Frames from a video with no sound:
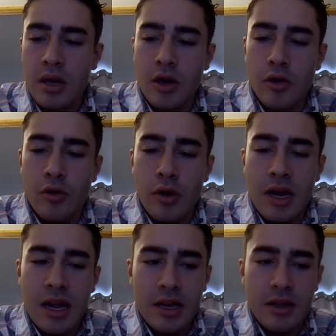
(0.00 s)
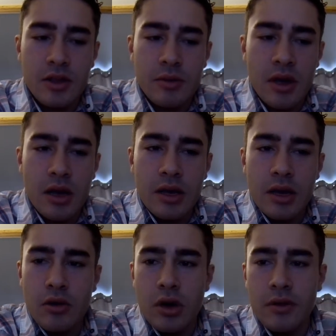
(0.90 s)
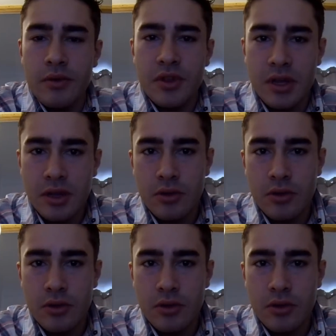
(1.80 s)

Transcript: Eu agradeço aí agora vocês